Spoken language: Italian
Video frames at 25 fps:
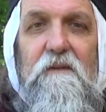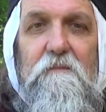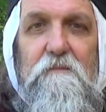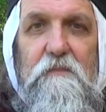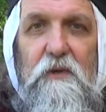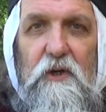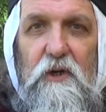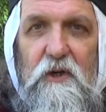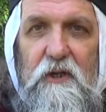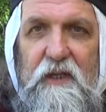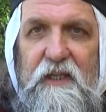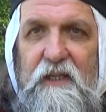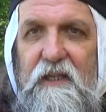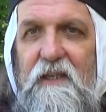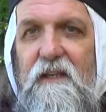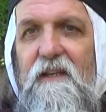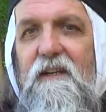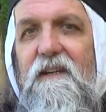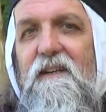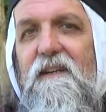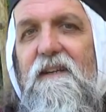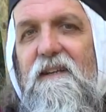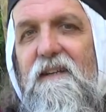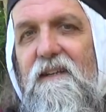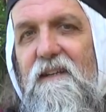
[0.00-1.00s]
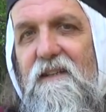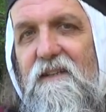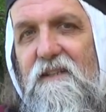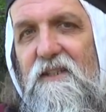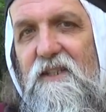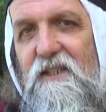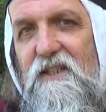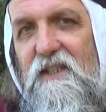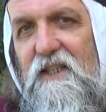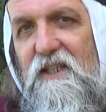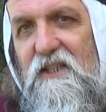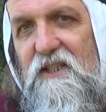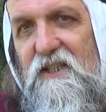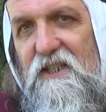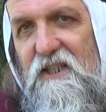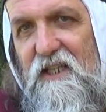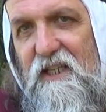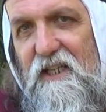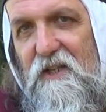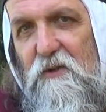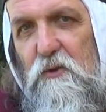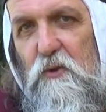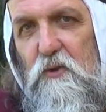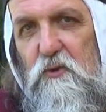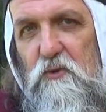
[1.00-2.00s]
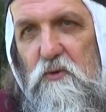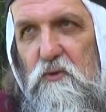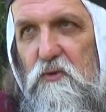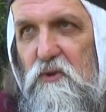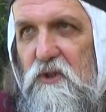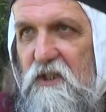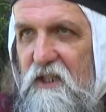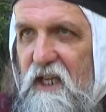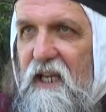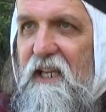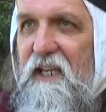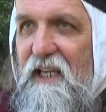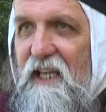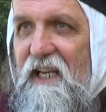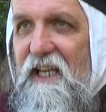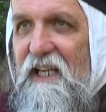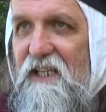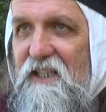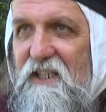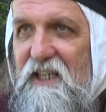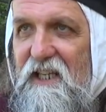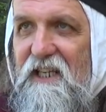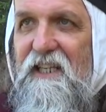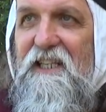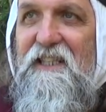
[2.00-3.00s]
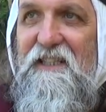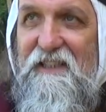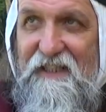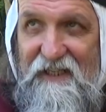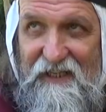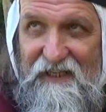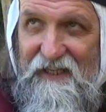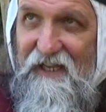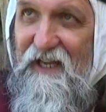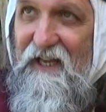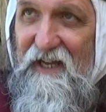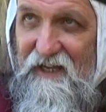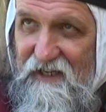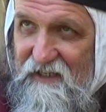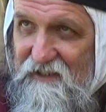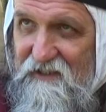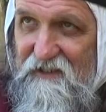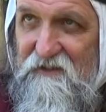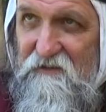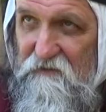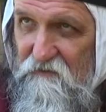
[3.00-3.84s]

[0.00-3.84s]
poi eh, se siano giuste, chi le ha scritte sì, eh,